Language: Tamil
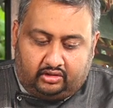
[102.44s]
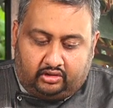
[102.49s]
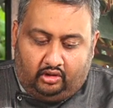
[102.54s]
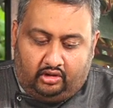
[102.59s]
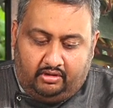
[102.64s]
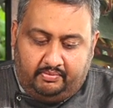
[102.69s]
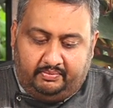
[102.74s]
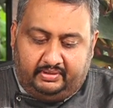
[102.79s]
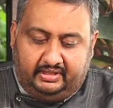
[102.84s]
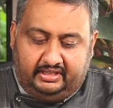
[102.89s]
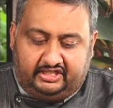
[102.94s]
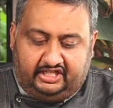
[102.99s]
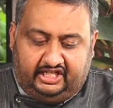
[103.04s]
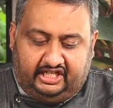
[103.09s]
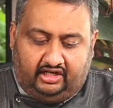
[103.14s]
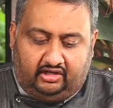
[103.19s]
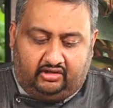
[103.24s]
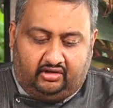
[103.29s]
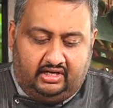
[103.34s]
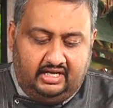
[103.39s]
சோம்பு
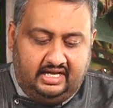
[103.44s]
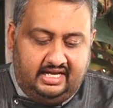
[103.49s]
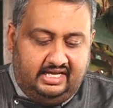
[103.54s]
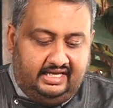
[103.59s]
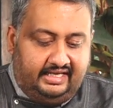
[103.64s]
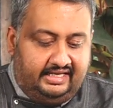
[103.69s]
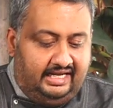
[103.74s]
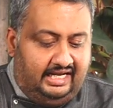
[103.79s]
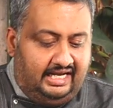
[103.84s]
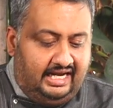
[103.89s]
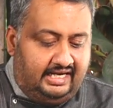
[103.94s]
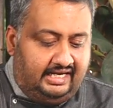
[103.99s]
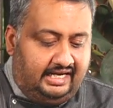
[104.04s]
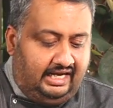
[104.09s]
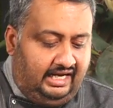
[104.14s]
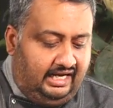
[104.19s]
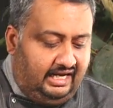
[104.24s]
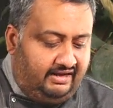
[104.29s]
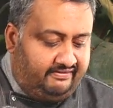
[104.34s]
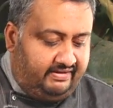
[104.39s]
ஜீரகம் எல்லாம்
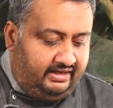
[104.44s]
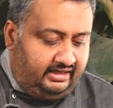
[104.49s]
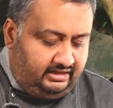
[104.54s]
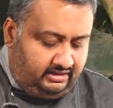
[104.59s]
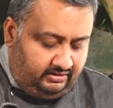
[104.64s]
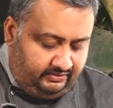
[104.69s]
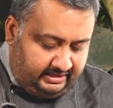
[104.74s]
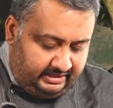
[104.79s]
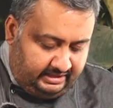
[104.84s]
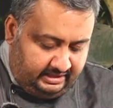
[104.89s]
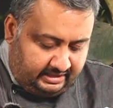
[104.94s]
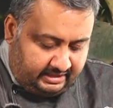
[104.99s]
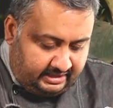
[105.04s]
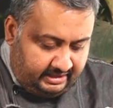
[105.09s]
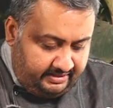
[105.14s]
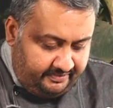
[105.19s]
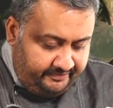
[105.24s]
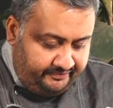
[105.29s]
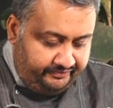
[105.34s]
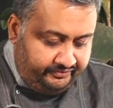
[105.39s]
நல்லா வறுத்து வந்திருக்கு